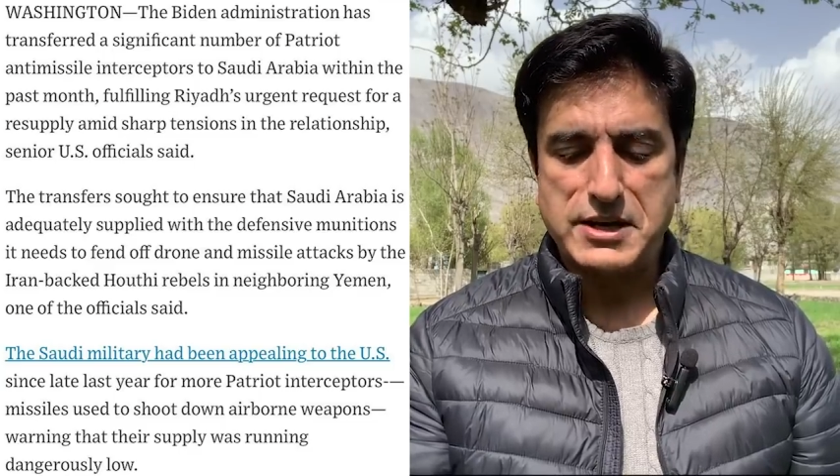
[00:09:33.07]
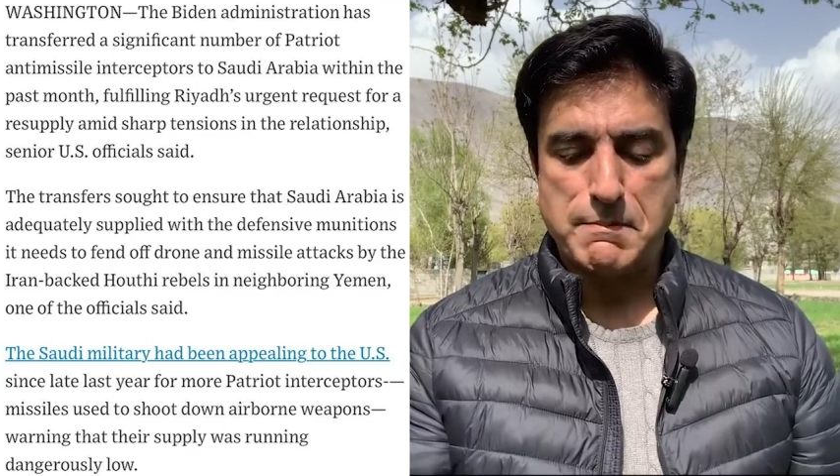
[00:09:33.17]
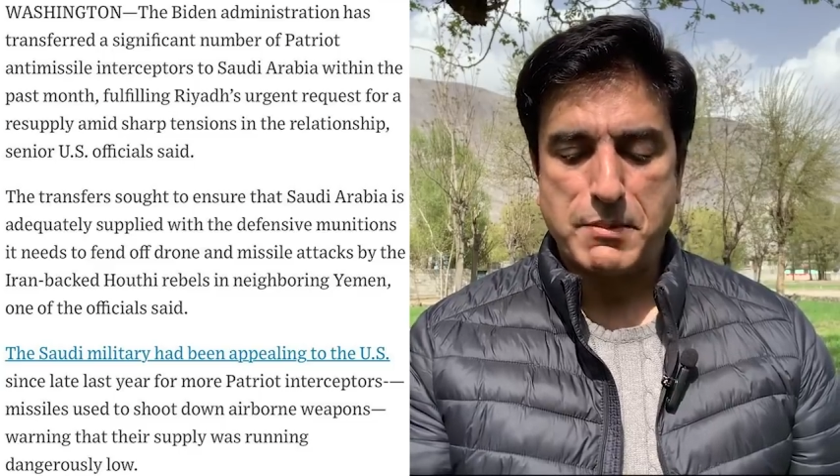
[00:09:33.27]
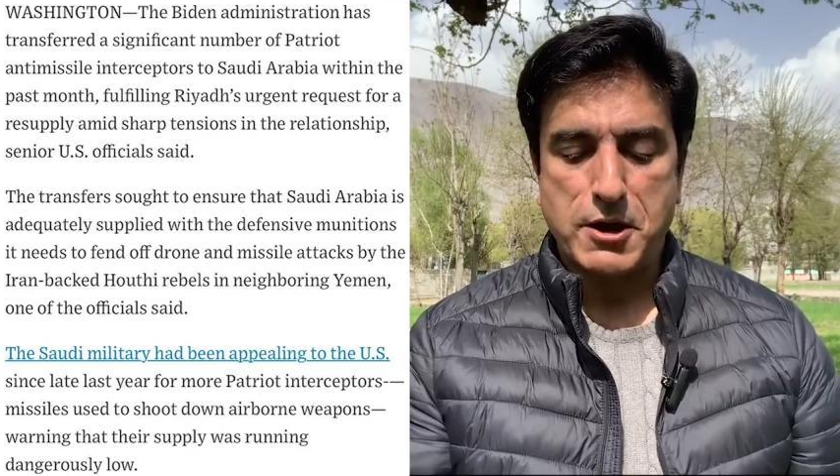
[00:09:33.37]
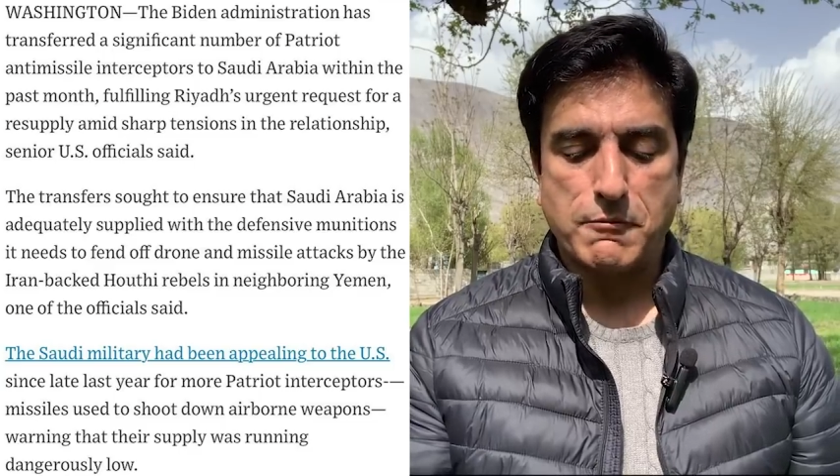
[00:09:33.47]

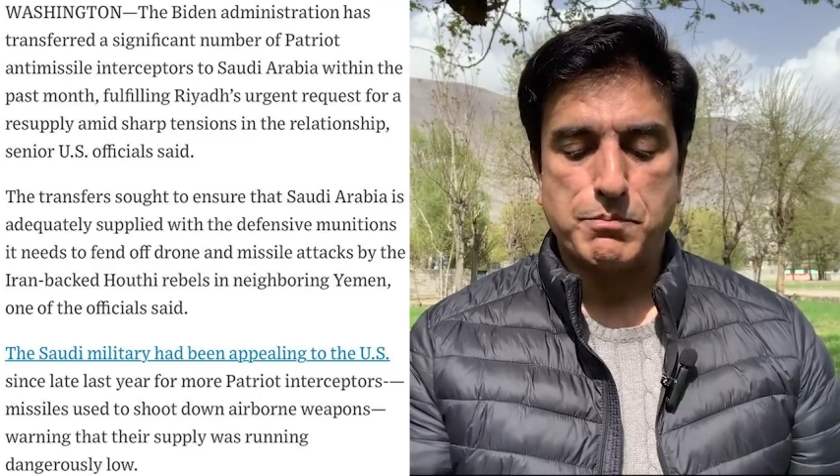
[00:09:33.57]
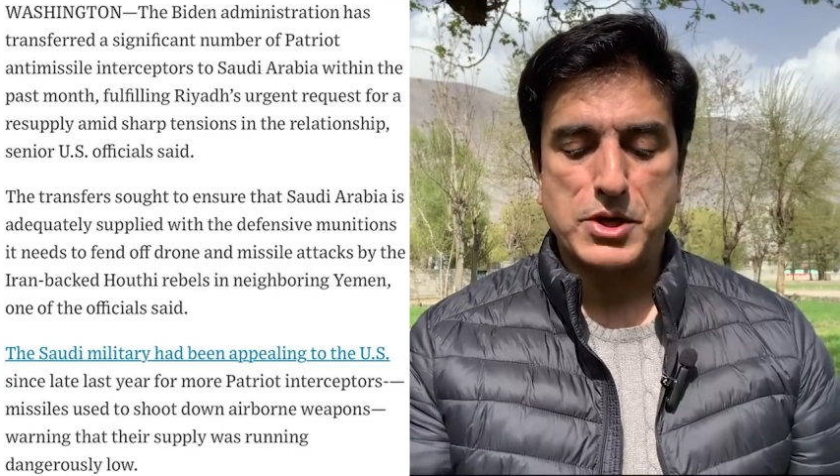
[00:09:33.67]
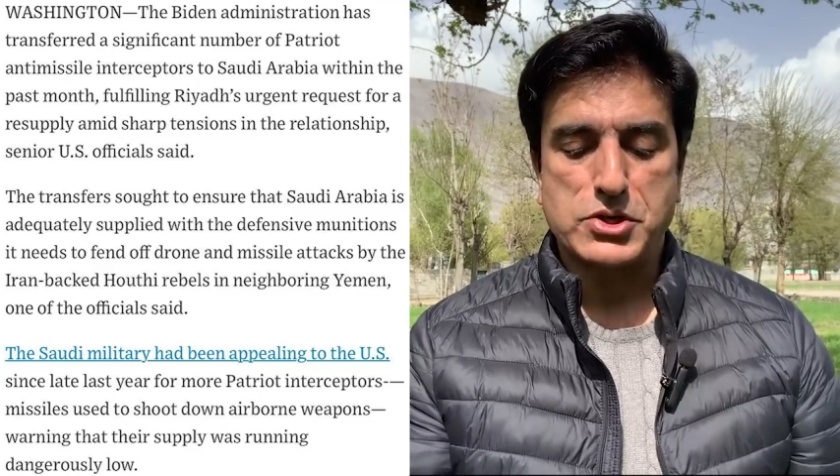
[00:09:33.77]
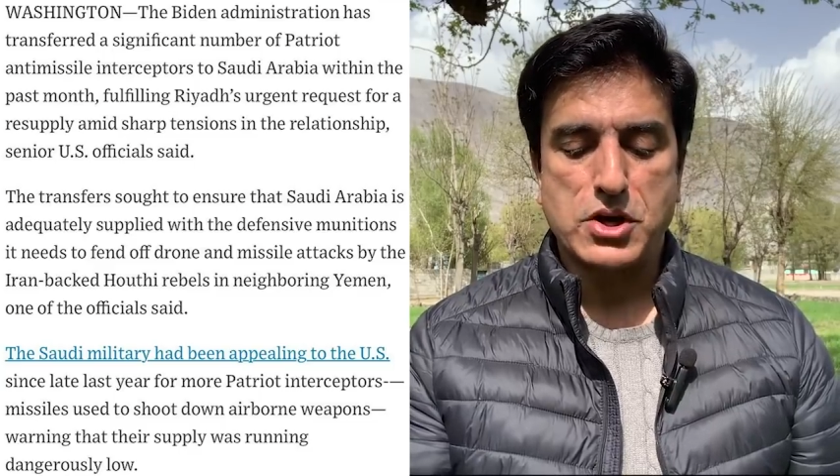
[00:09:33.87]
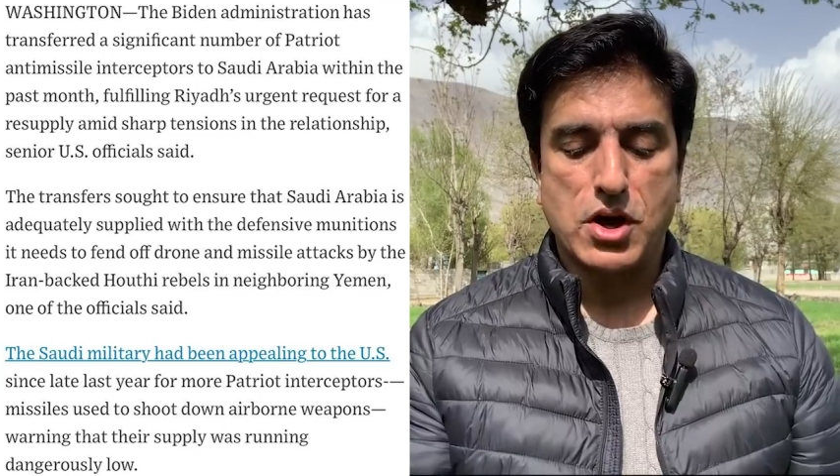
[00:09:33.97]
नंबर ऑफ
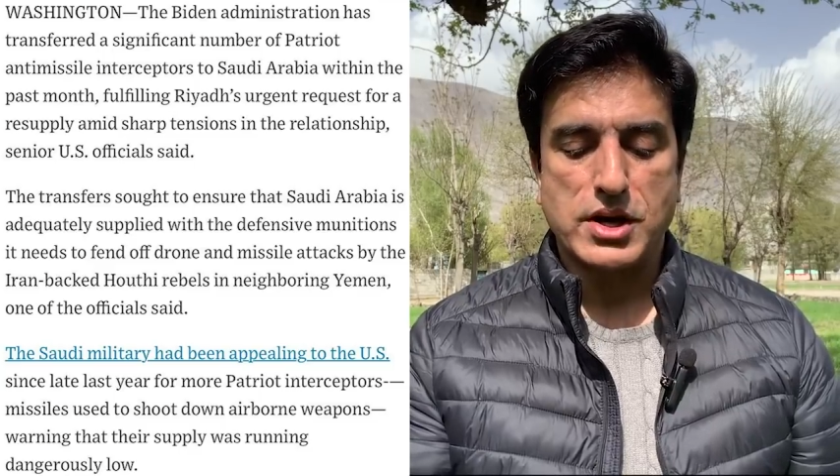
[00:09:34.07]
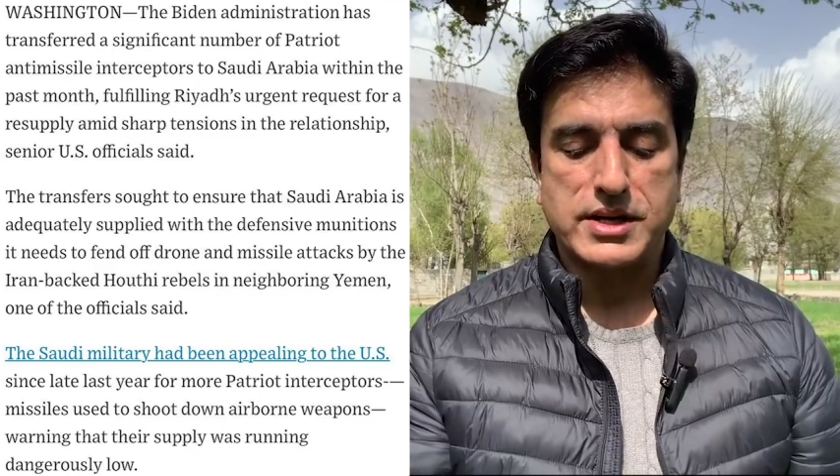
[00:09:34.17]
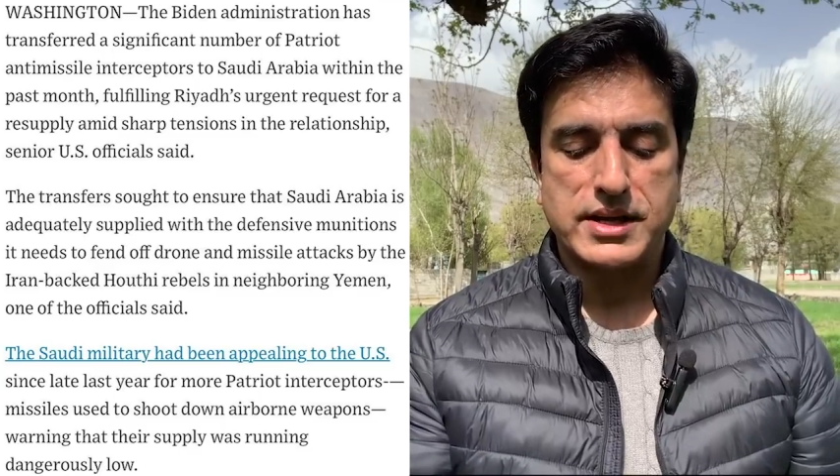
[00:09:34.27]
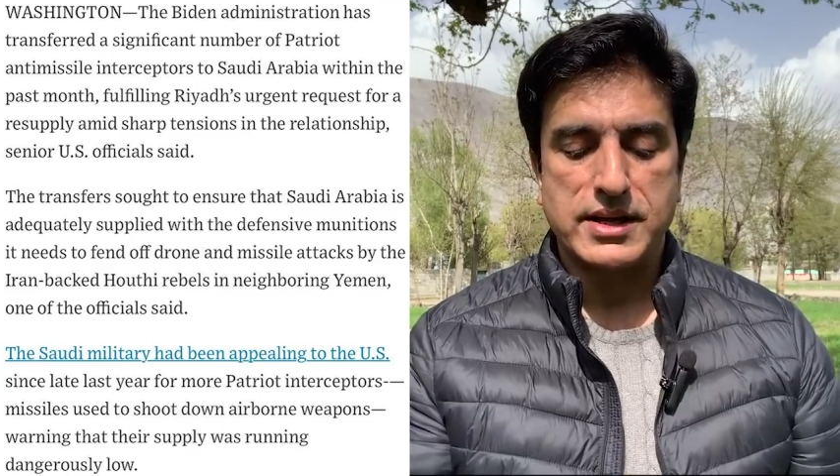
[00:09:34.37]
पेट्रियाट